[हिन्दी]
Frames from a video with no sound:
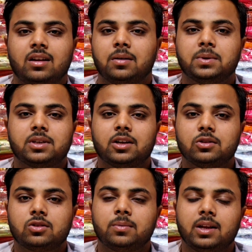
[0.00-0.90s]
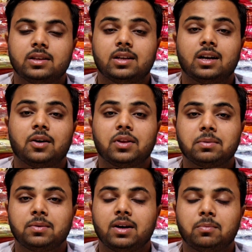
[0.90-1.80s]
नमस्कार दोस्तों मैं नीरज रंगावत
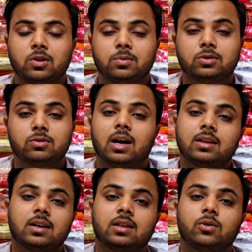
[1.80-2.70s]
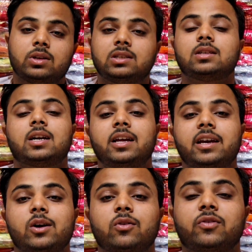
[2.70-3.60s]
आप सभी का बहुत बहुत स्वागत करता हूं कृष्णा साड़ी
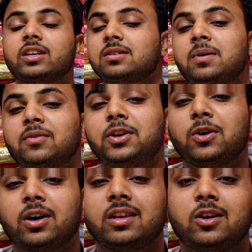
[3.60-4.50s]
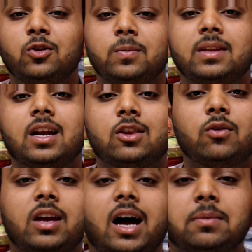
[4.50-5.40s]
की एक और फ्रेश कमाल वीडियो के अंदर और उम्मीद करता
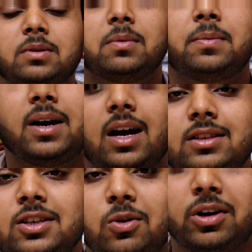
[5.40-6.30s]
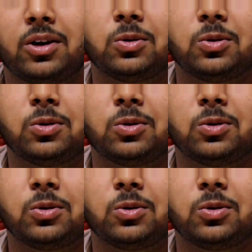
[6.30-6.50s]
हूं कि आप सभी भी अच्छे होंगे